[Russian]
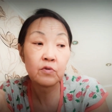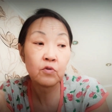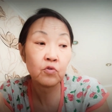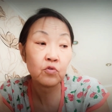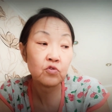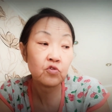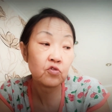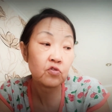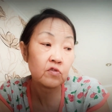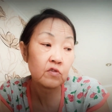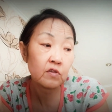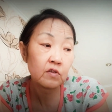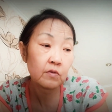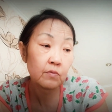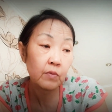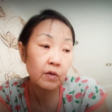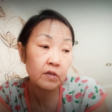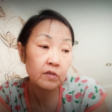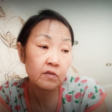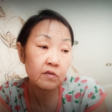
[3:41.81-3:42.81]
хочет
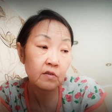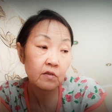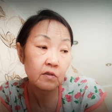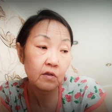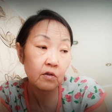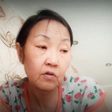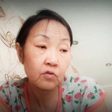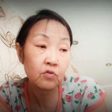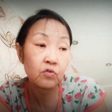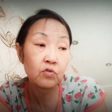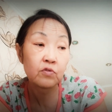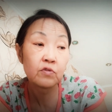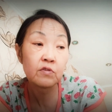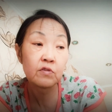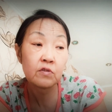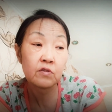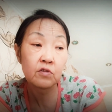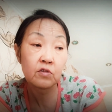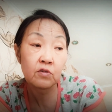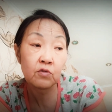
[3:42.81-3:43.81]
заниматься, на, то есть
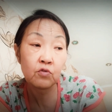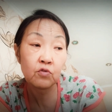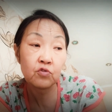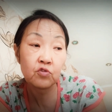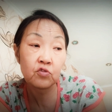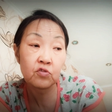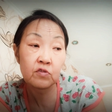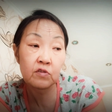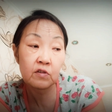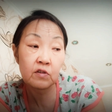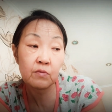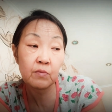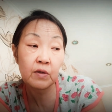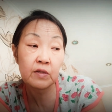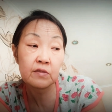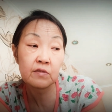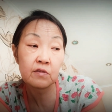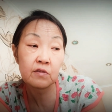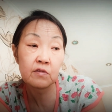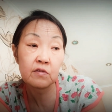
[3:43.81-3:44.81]
хочет
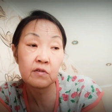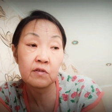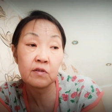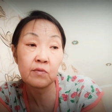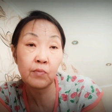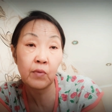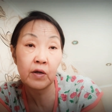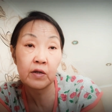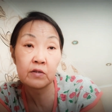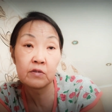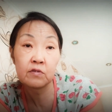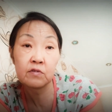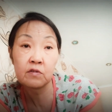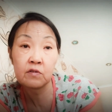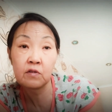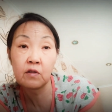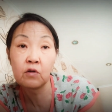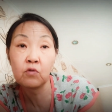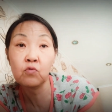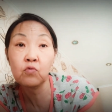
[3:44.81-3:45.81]
заниматься и занимается
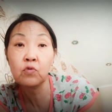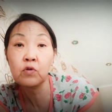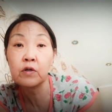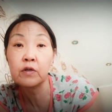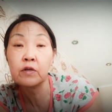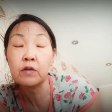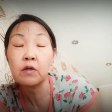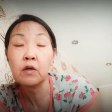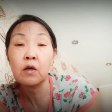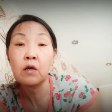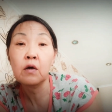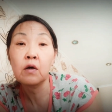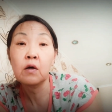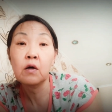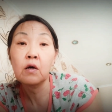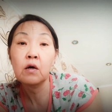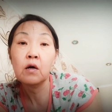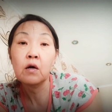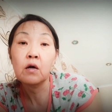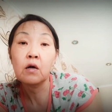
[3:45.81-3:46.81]
наукой,
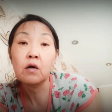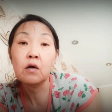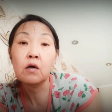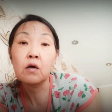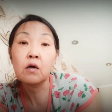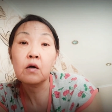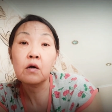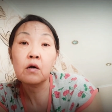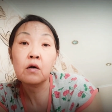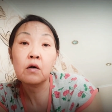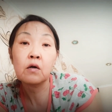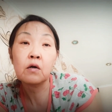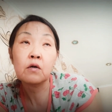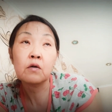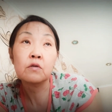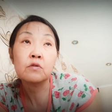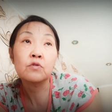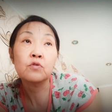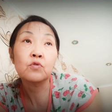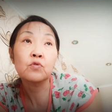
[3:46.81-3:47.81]

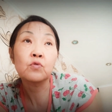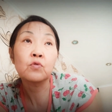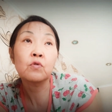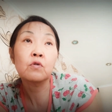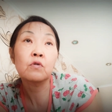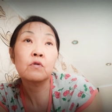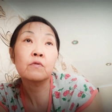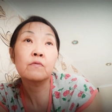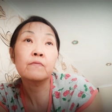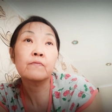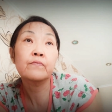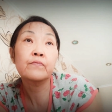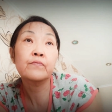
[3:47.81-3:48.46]
но